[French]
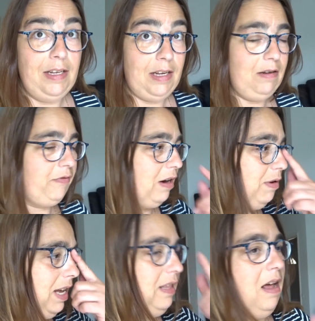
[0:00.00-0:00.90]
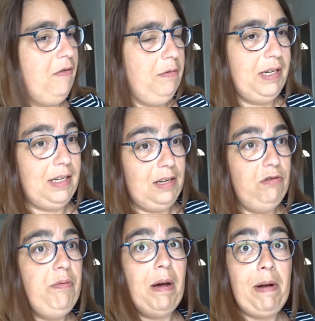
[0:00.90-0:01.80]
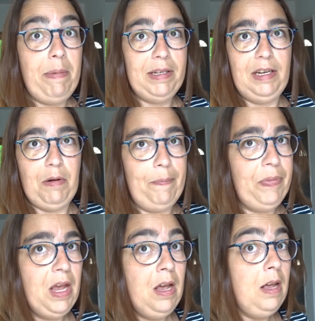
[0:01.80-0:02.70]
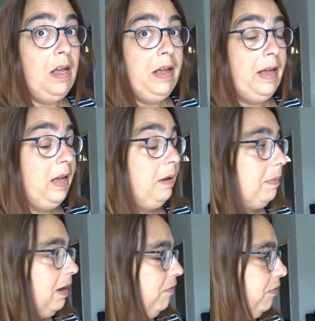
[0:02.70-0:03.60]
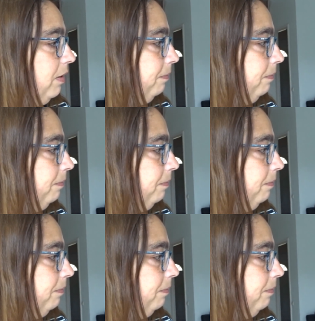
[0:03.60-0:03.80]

enfin le week-end d'avant, ça s'est super mal passé quoi. Bref.